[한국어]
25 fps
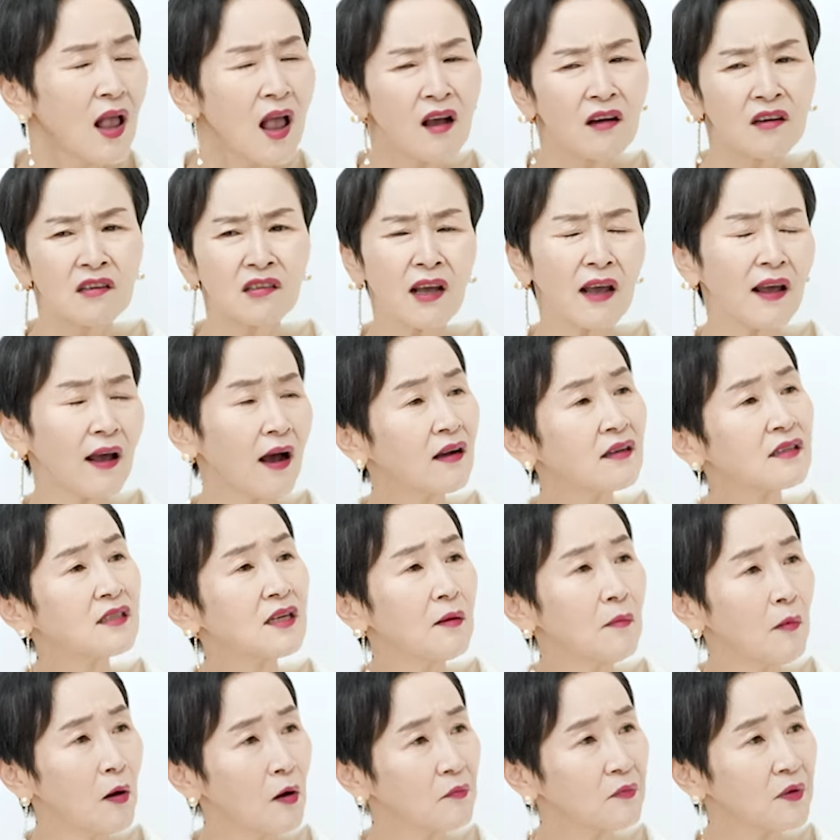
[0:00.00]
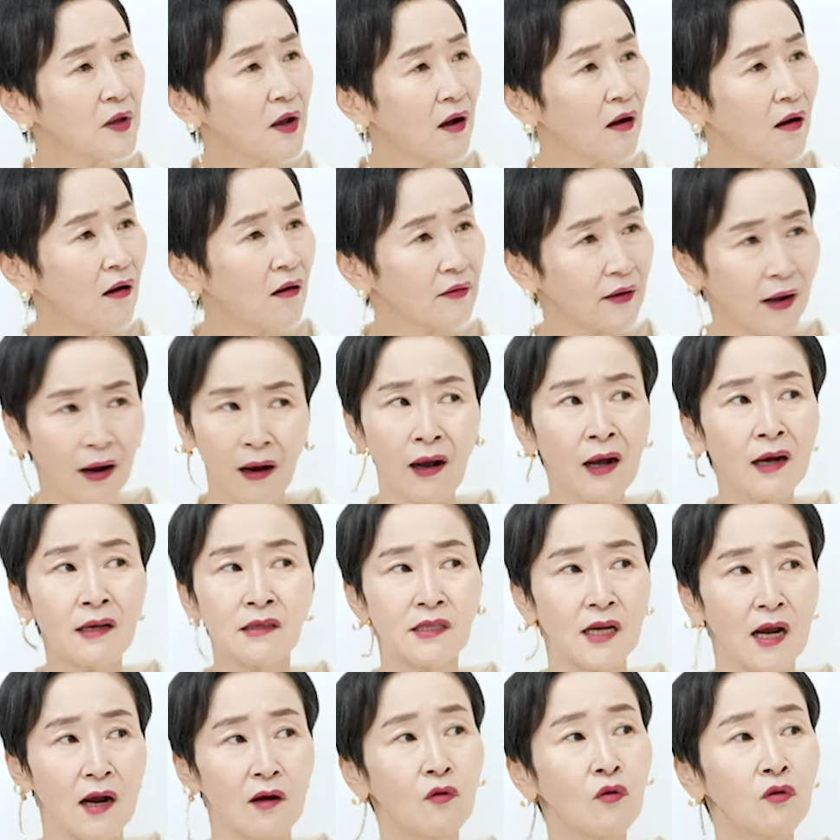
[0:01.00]
그게 약자 마음이야.
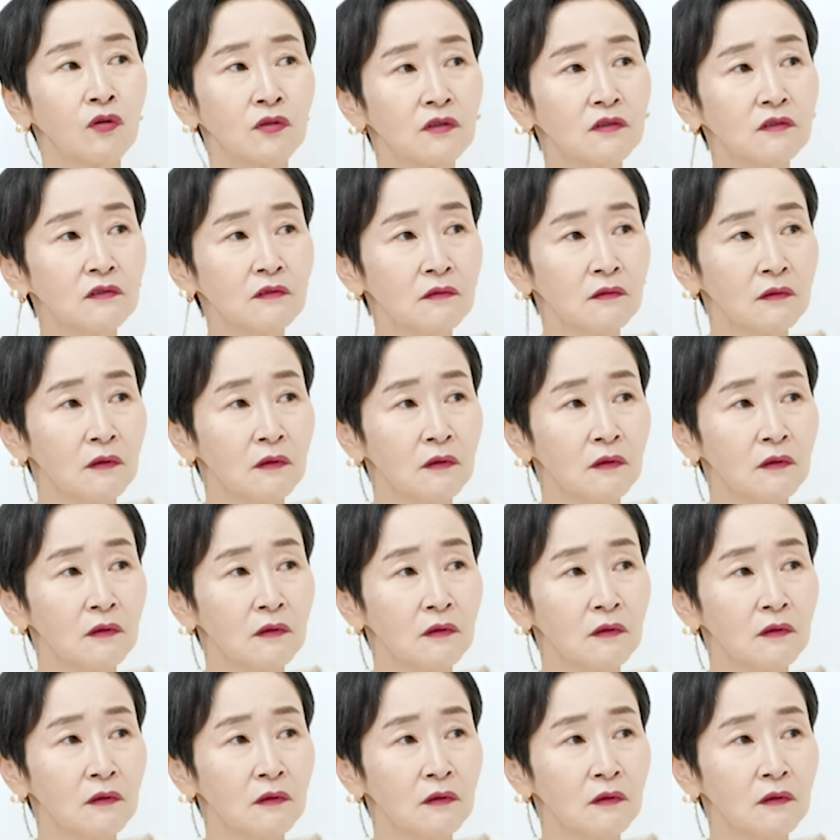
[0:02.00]
약하지 않거든?